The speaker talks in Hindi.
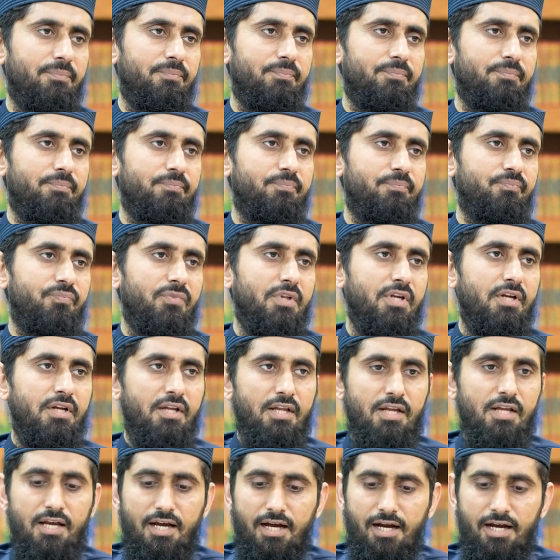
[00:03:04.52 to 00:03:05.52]

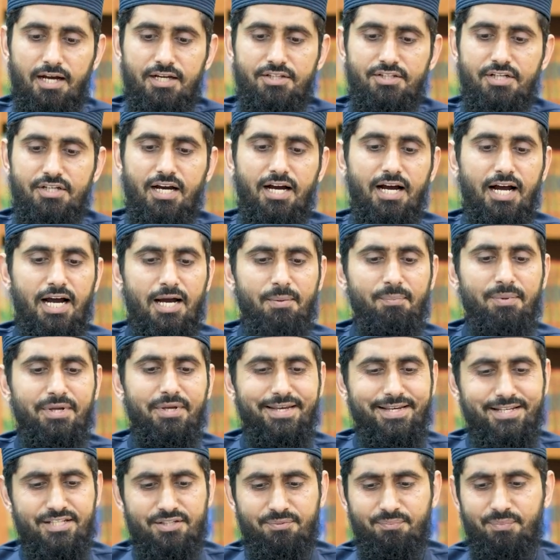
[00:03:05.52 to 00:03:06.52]
है अच्छा अब
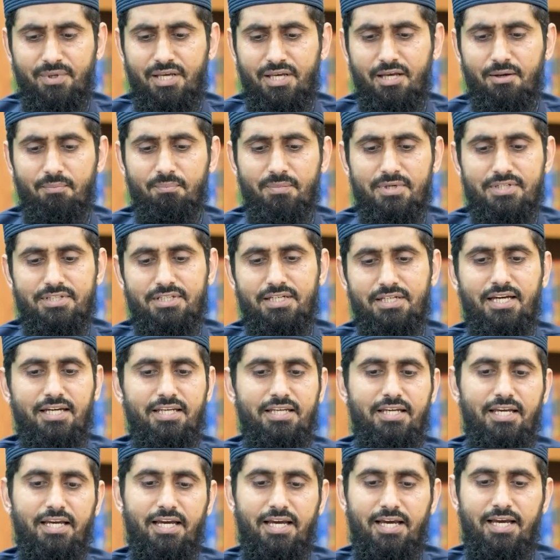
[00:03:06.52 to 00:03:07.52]
इसमें मसला
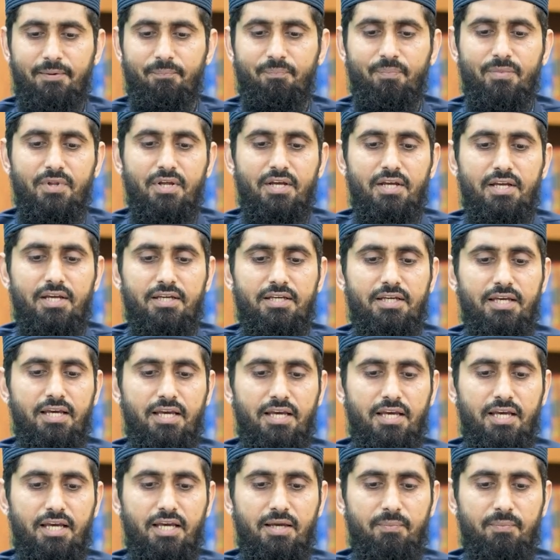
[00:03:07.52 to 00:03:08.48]
ये है कि